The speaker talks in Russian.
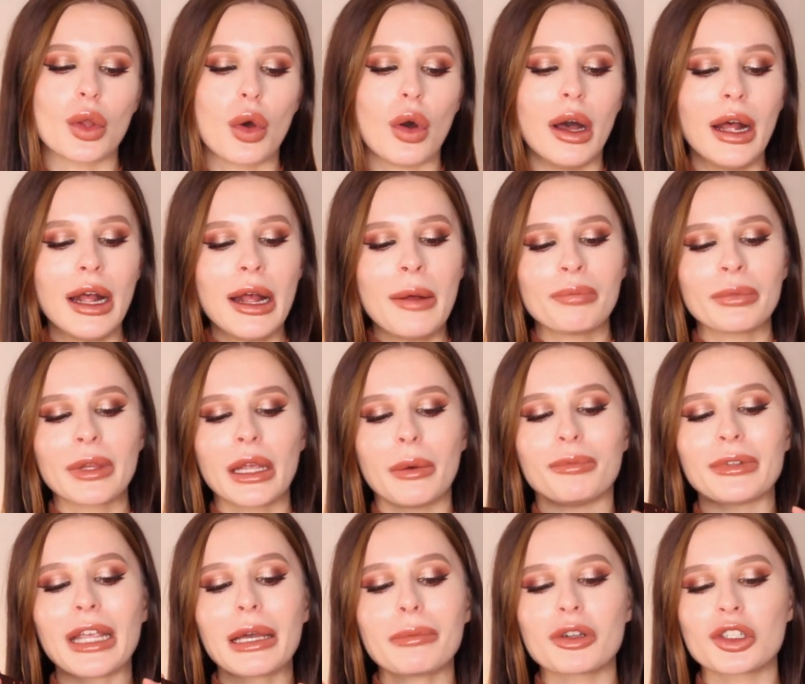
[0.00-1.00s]
но
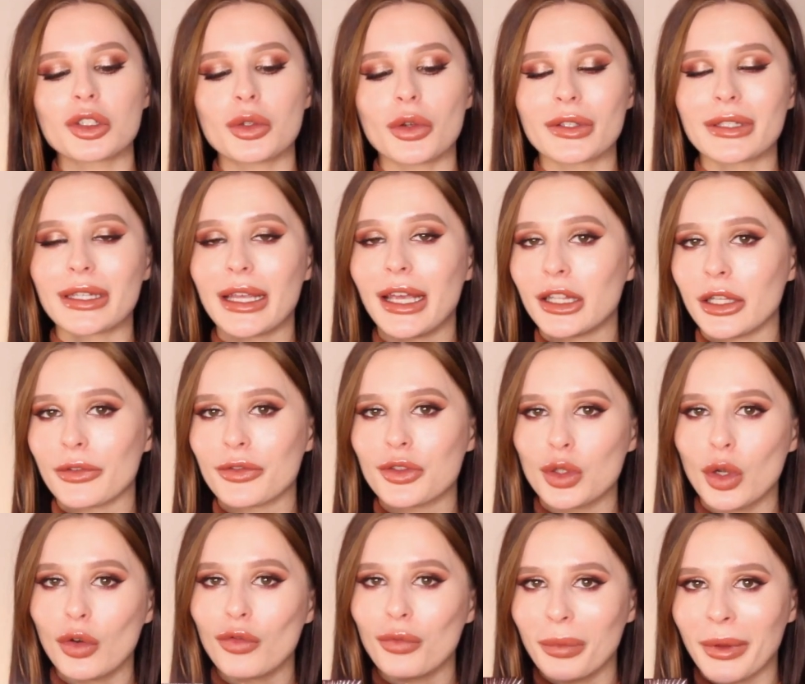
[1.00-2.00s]
мне обошлось это
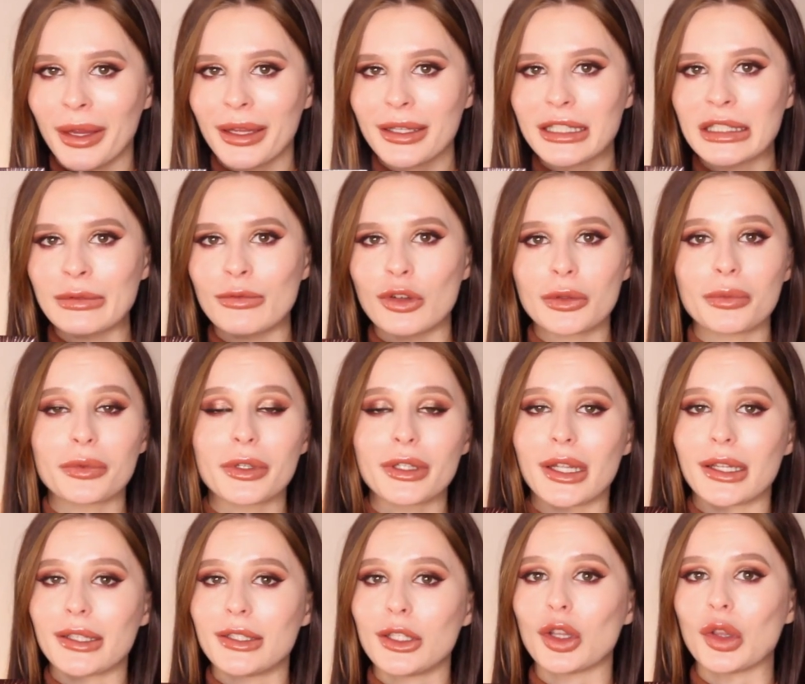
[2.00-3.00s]
все вместе
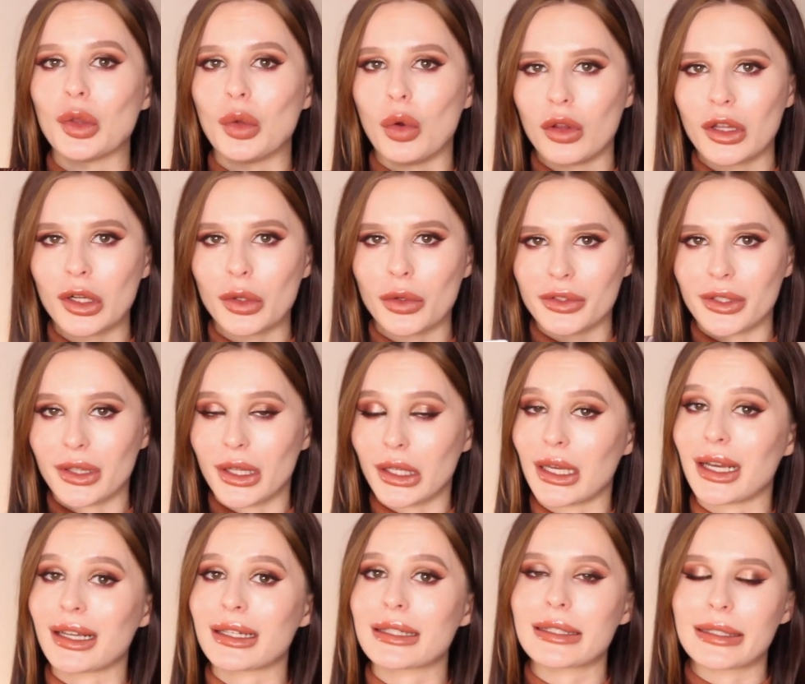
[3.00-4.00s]
81 доллар, то есть это
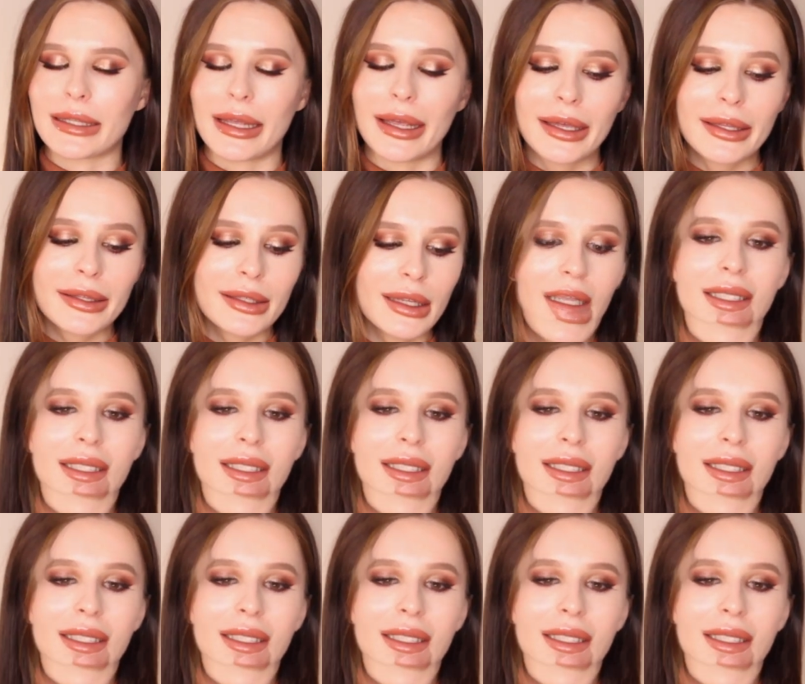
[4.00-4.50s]
как сет.